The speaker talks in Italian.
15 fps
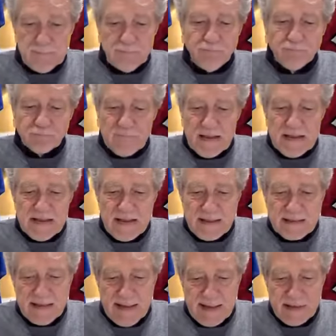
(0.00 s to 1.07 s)
il
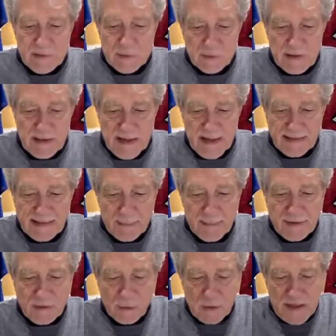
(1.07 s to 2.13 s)
dettaglio
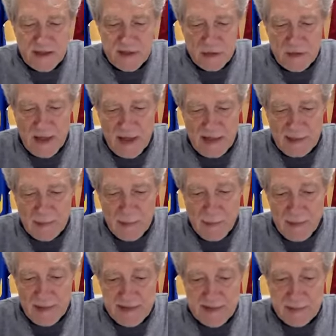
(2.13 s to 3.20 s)
dell'andamento nazionale che mi
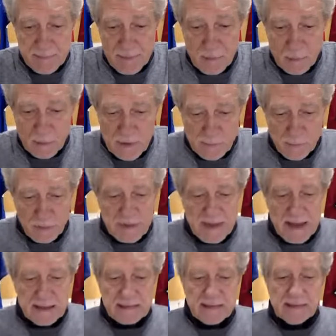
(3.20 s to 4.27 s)
pare sempre molto
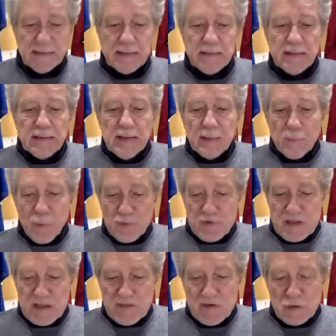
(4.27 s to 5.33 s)
importante.
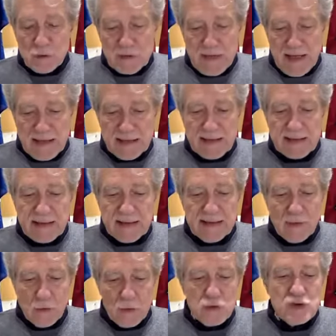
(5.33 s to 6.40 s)
Positivi totali in
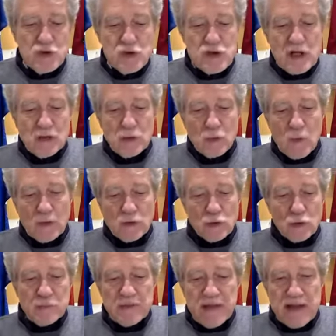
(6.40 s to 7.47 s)
Italia oggi
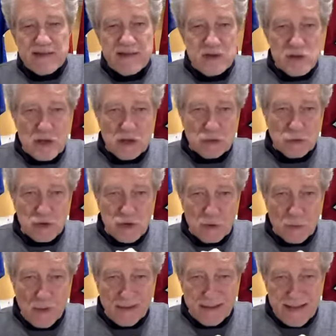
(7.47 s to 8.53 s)

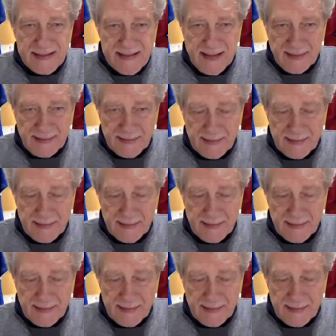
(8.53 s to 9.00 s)
104.657,